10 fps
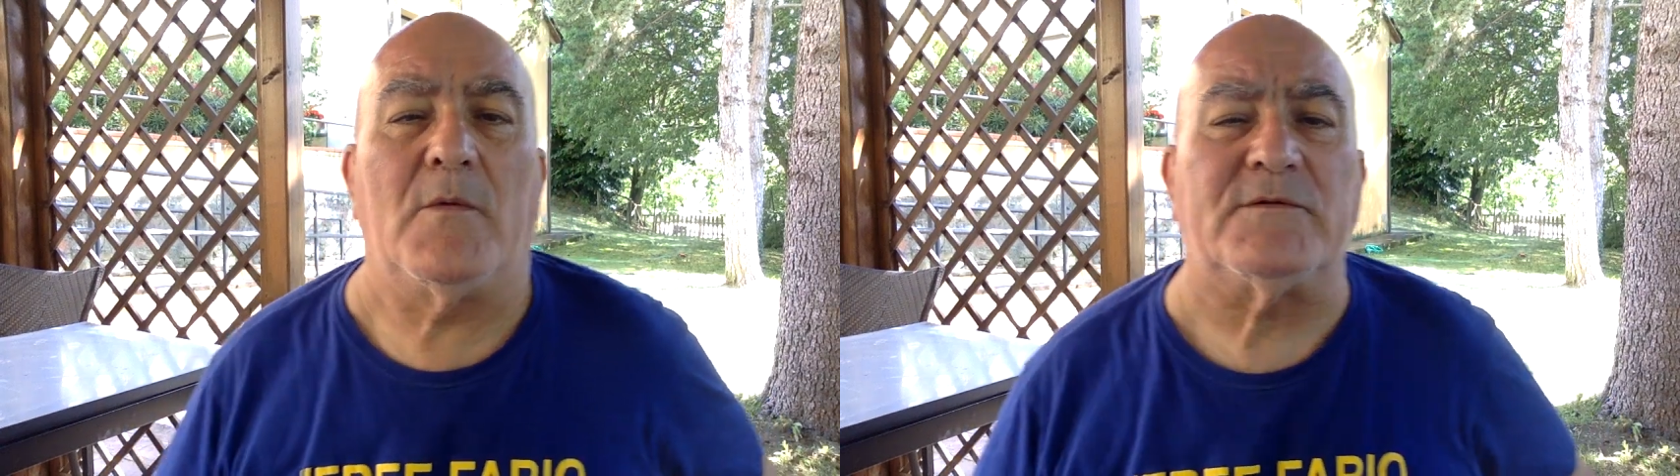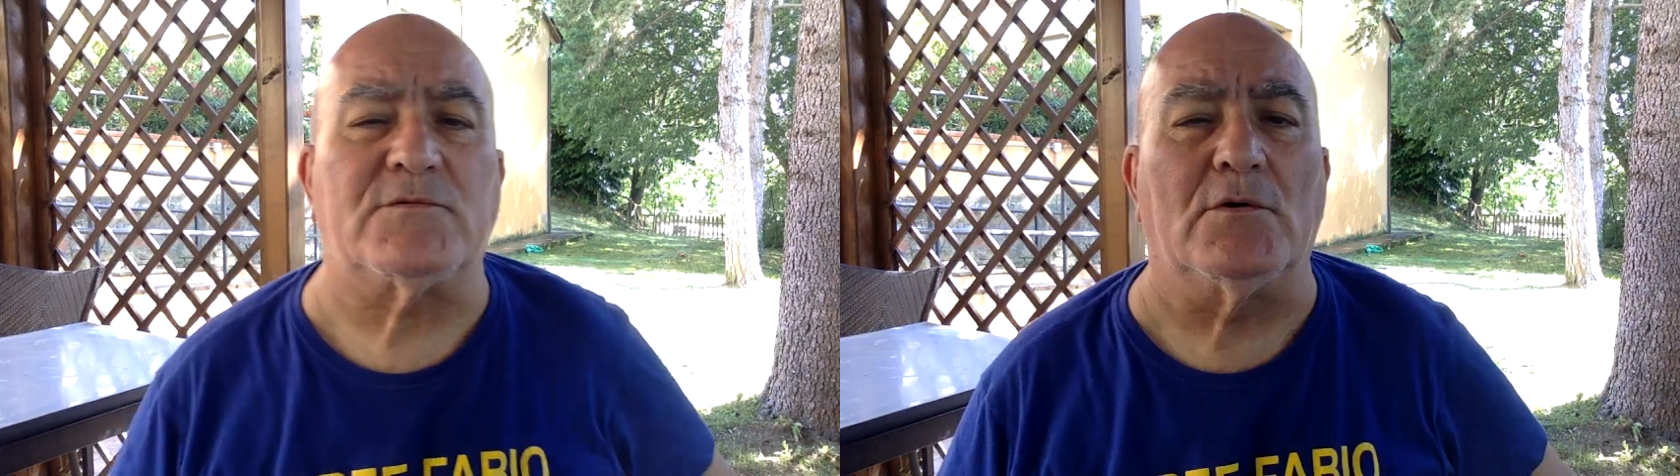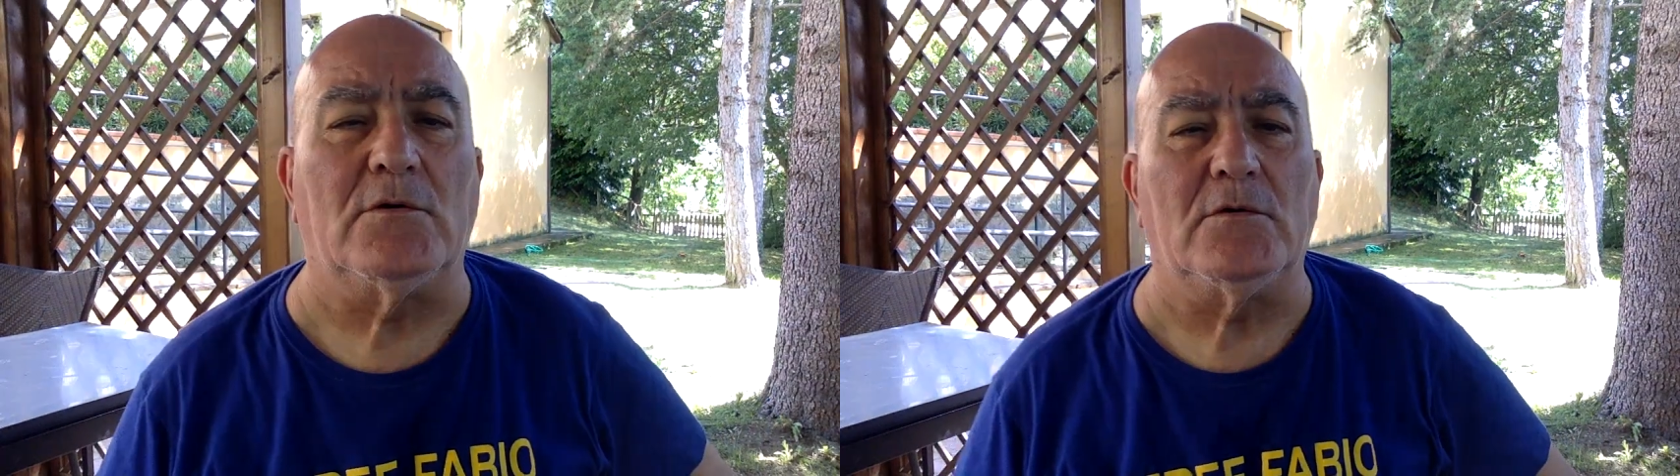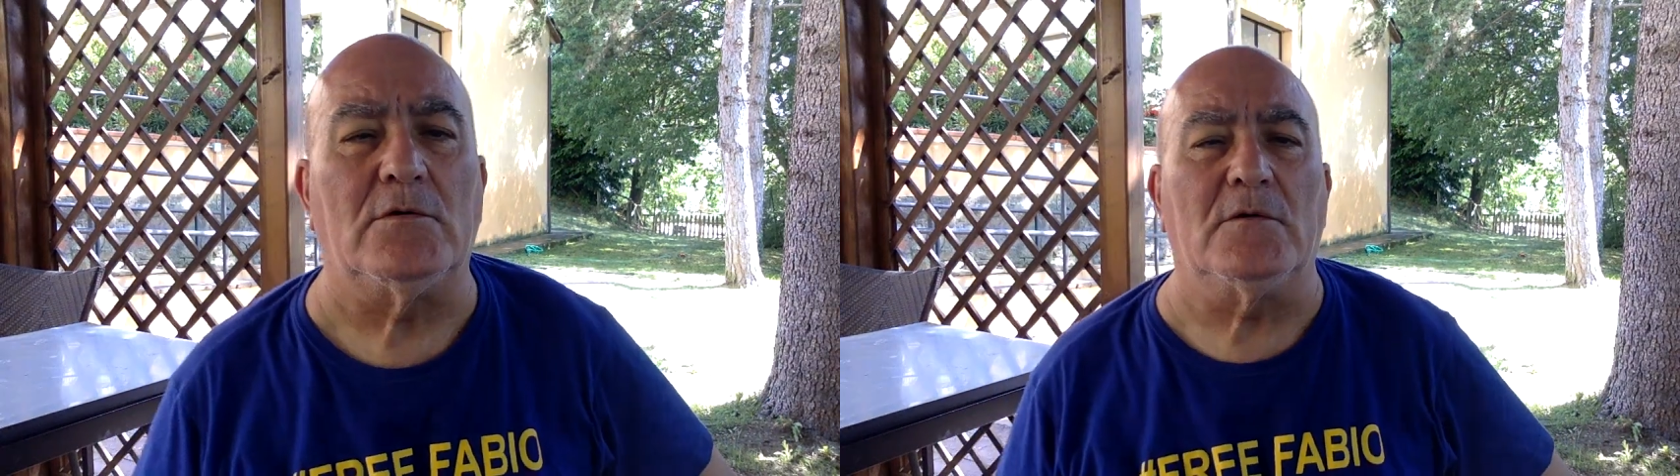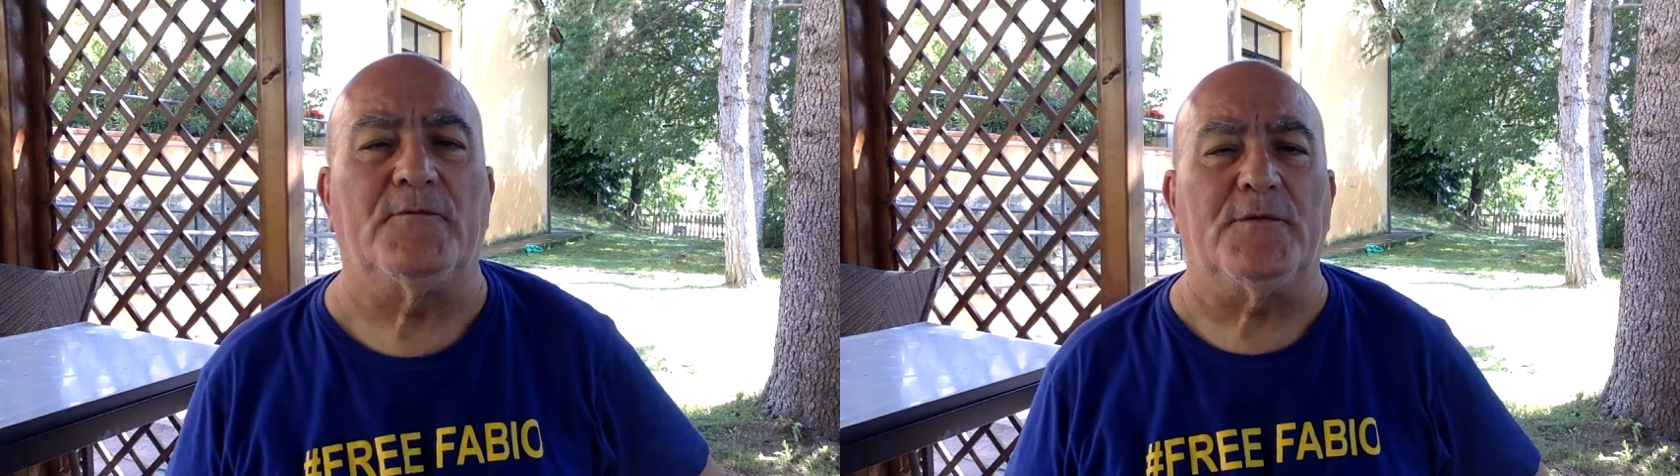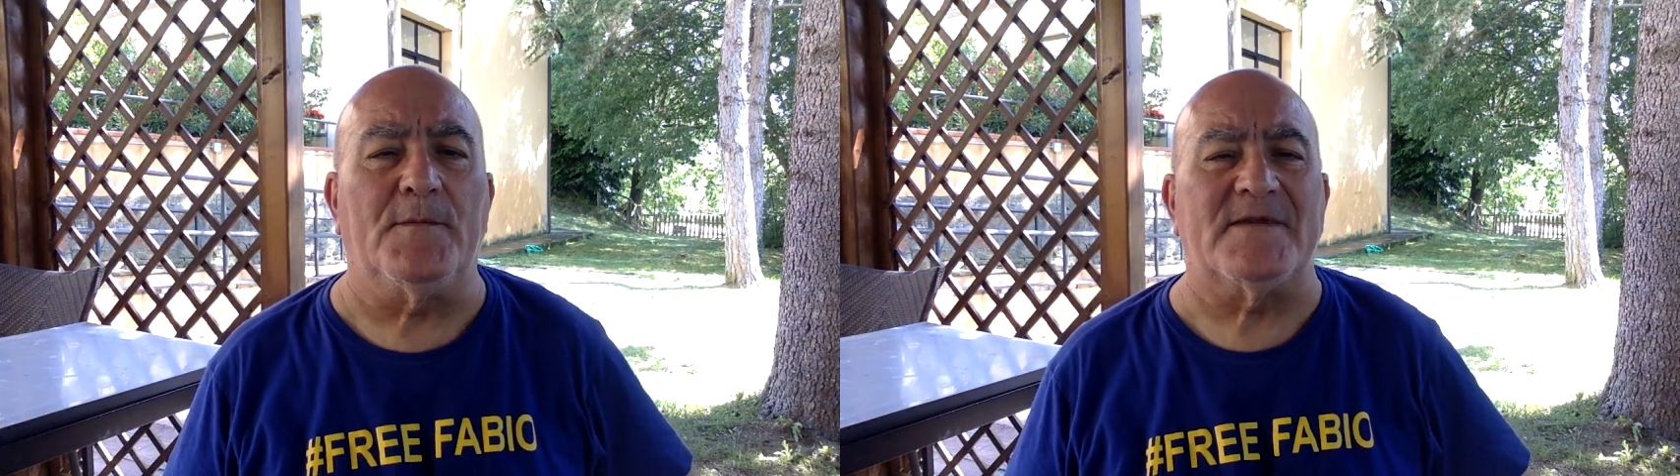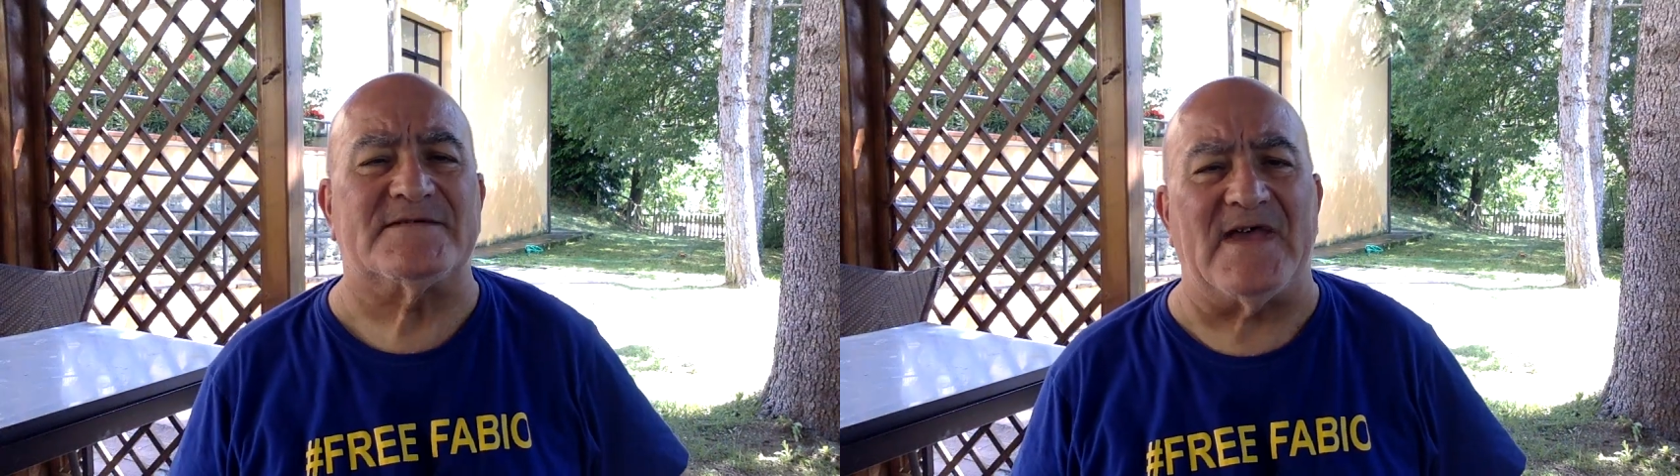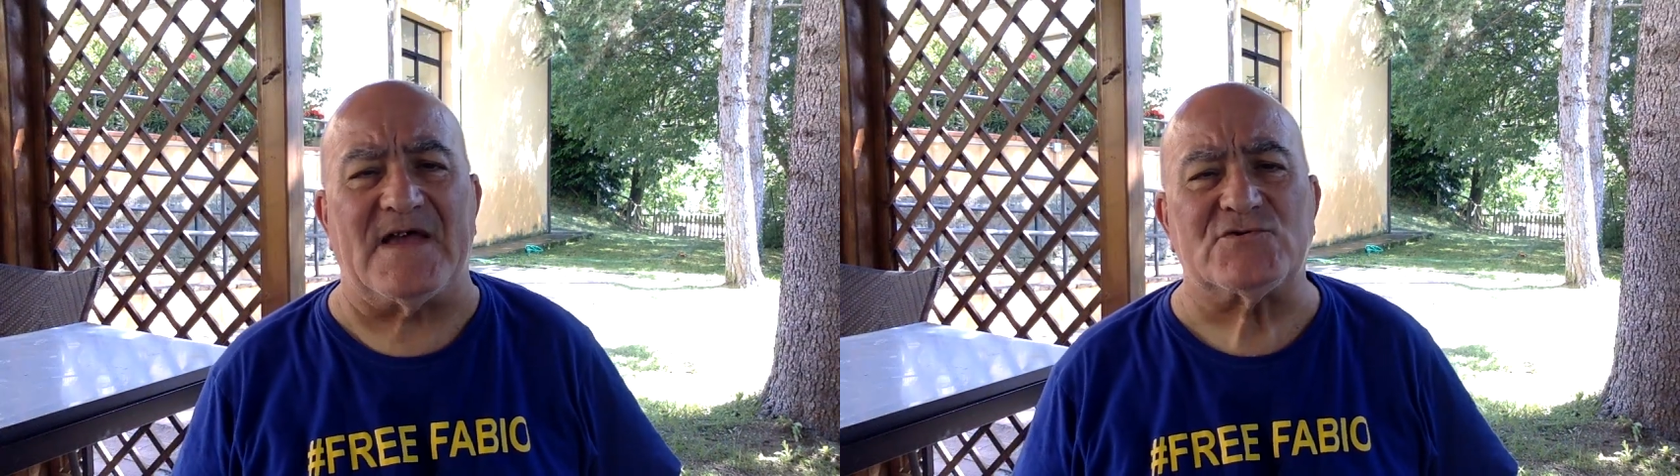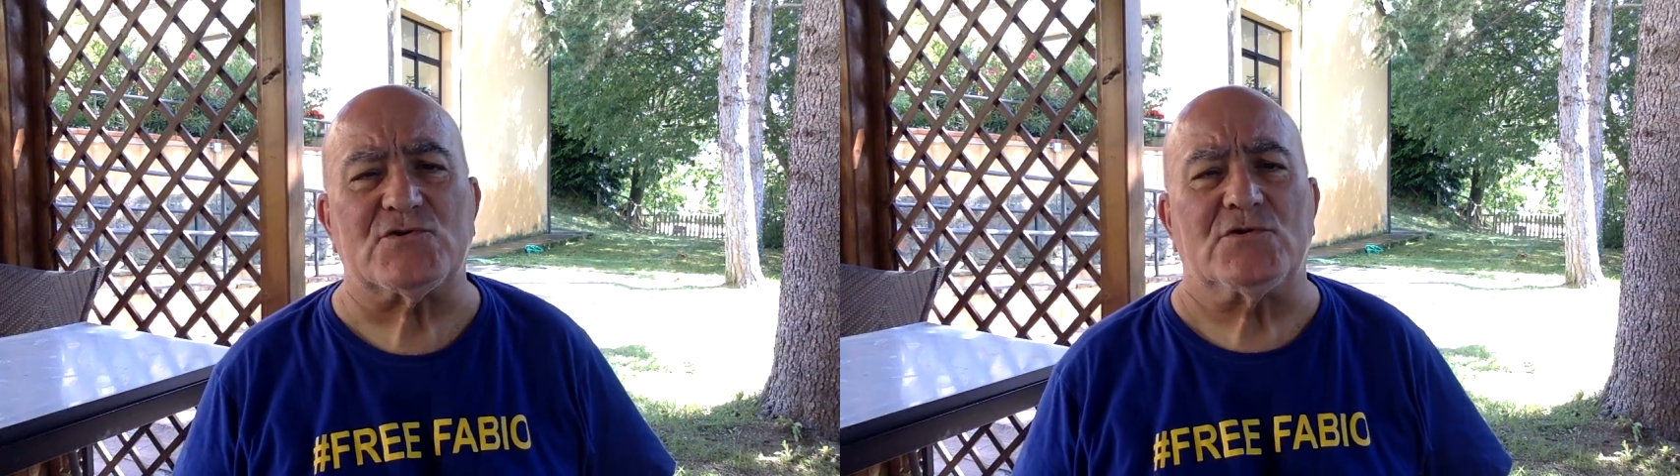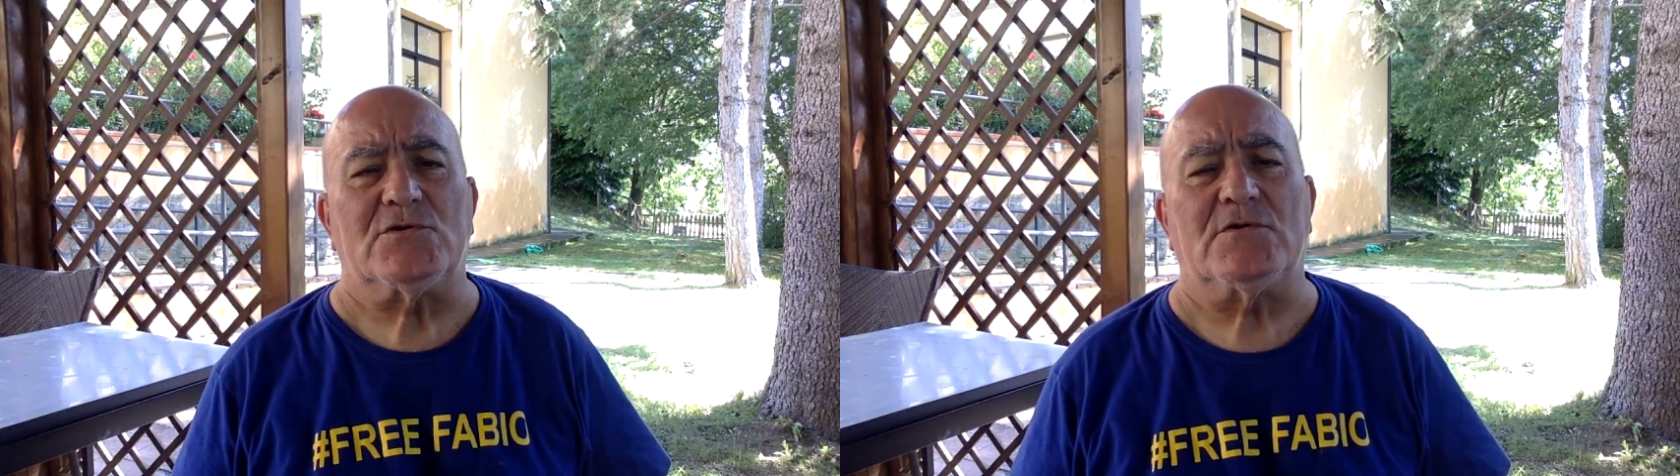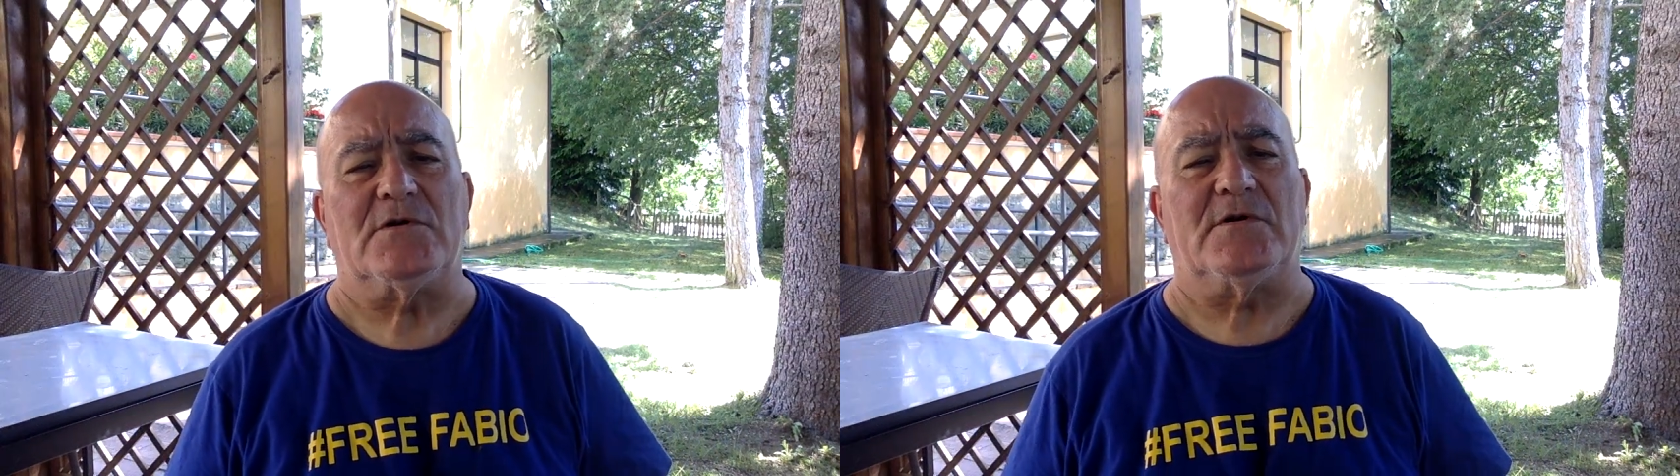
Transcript: Questo videomessaggio